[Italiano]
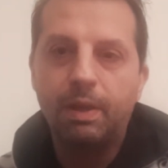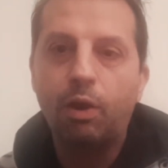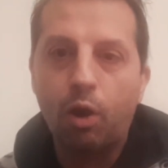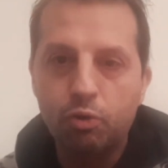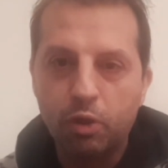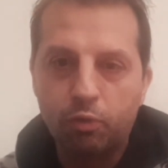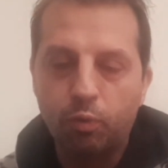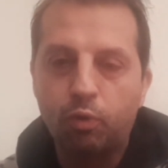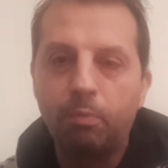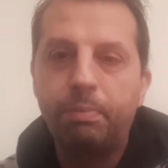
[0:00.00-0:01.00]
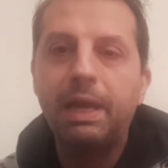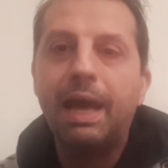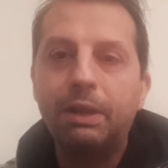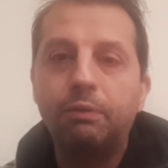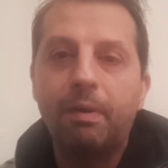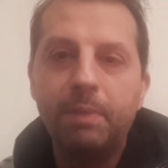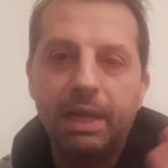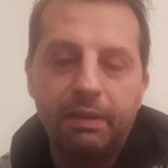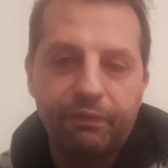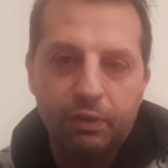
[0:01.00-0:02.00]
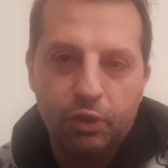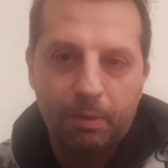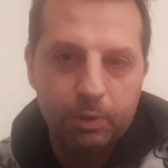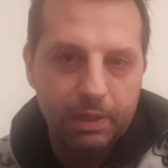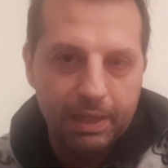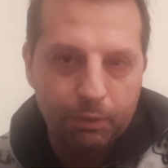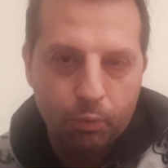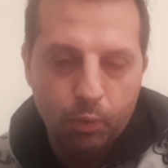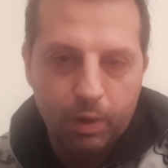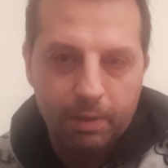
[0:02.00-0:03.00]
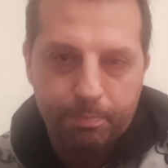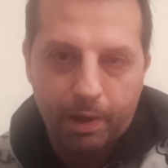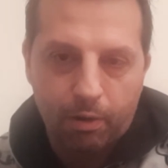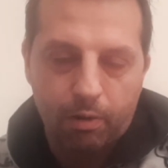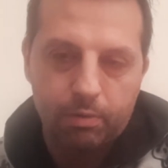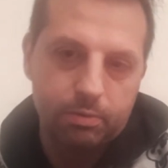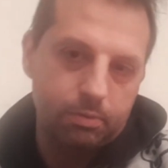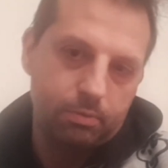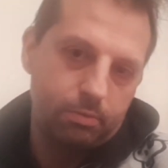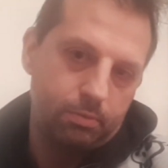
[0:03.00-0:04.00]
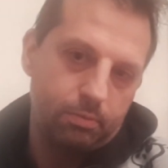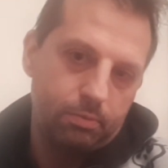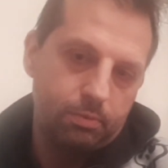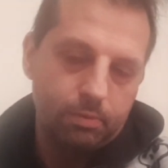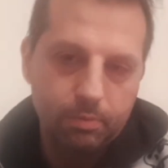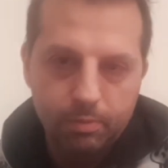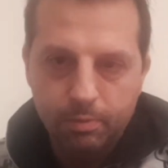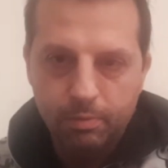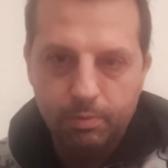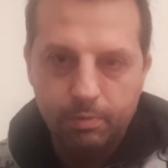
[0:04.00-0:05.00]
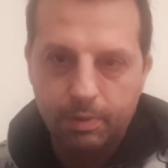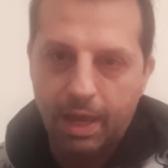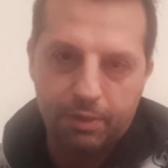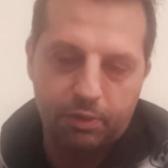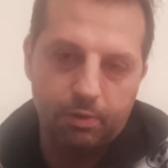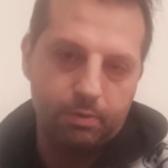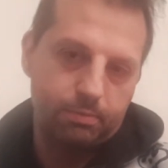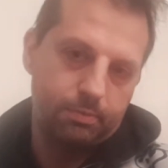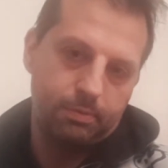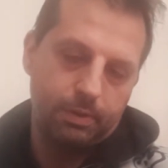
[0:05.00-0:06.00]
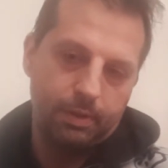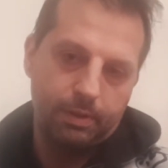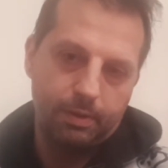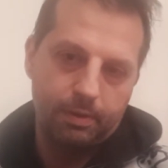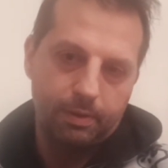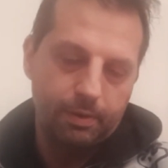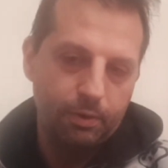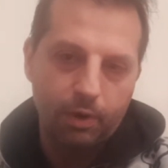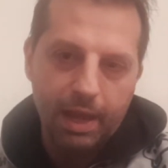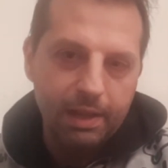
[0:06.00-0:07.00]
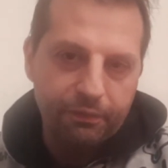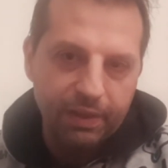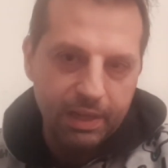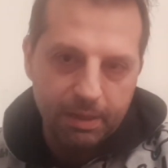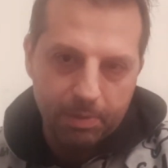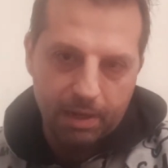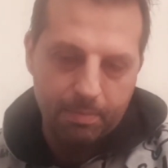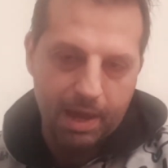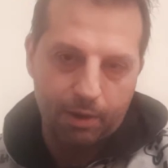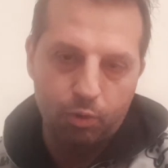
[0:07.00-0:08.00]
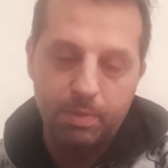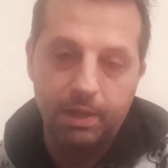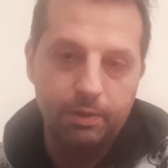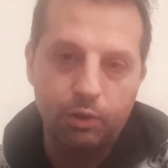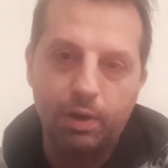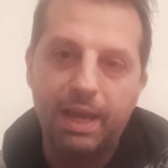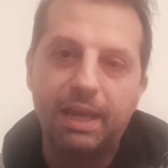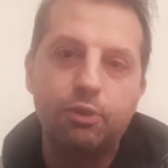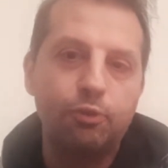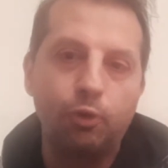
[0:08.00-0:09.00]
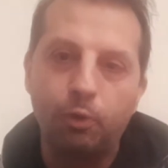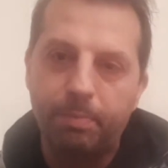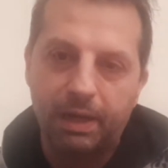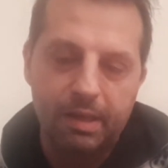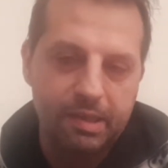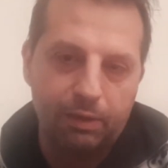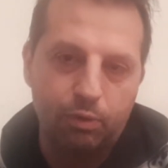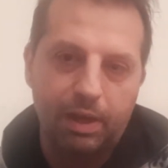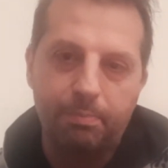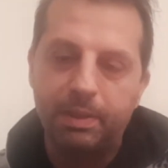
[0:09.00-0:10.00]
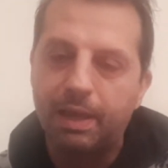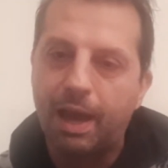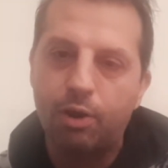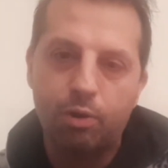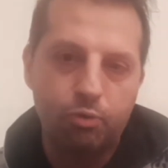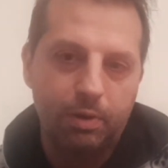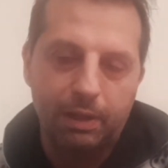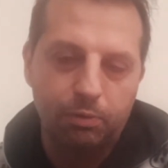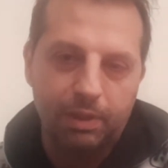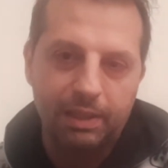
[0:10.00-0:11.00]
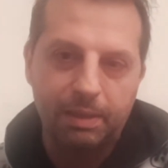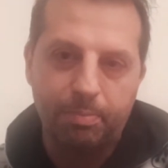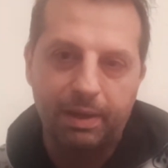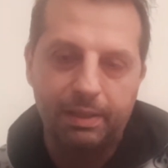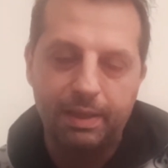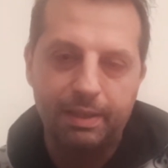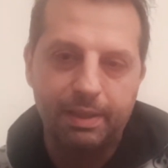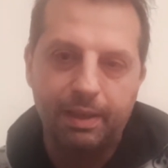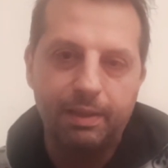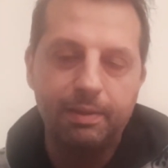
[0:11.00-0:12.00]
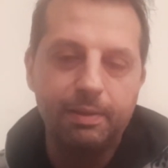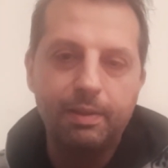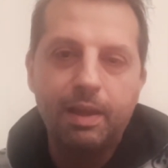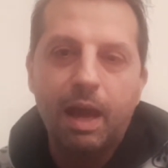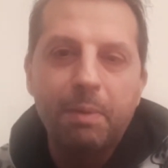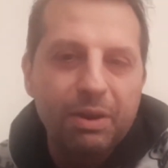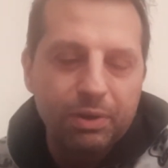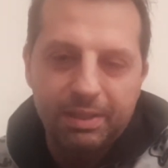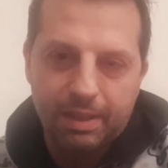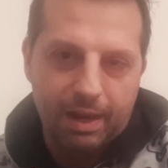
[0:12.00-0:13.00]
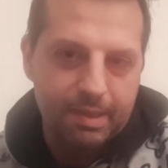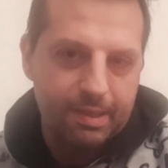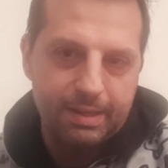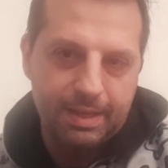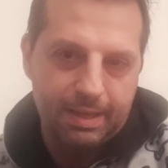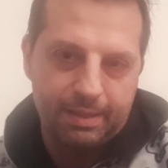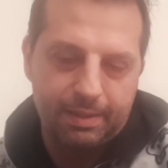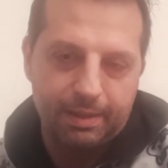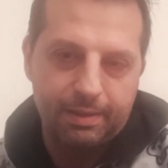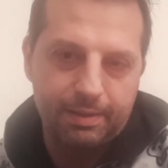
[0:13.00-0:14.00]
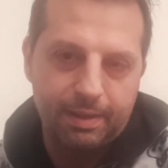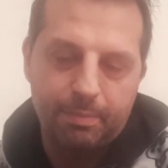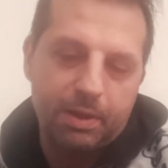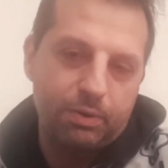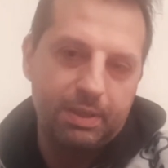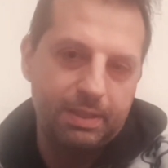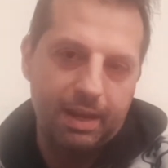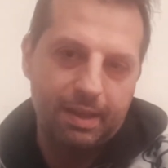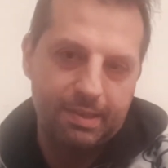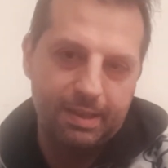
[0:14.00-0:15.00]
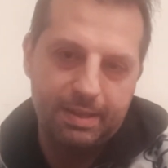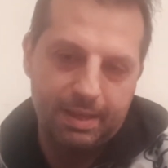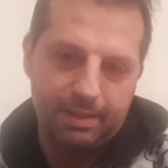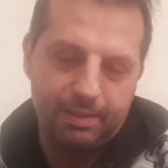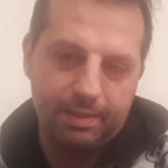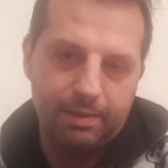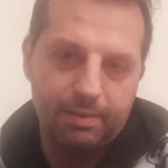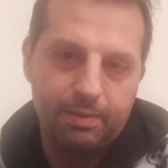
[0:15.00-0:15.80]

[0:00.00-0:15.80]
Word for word: Oggi è il suo compleanno, va bene, facciamogli gli auguri, però Neschio, eh, non è difendibile Bergomi. Non è che solo perché è stato capitano, ha giocato tante partite, a me non interessa niente, a me non interessa niente.